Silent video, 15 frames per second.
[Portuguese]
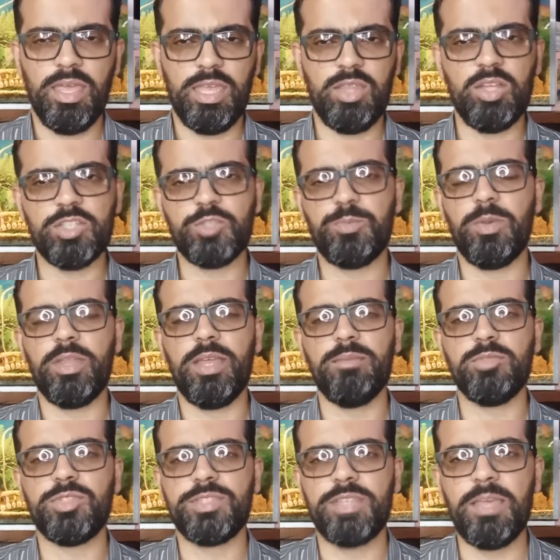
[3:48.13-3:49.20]
E nós
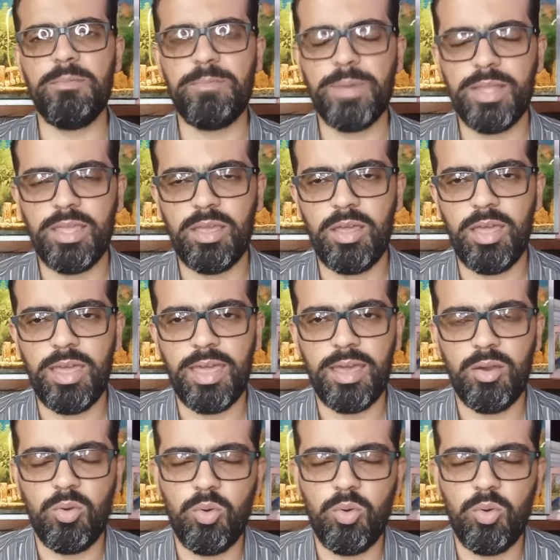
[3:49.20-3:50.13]
podemos sempre é,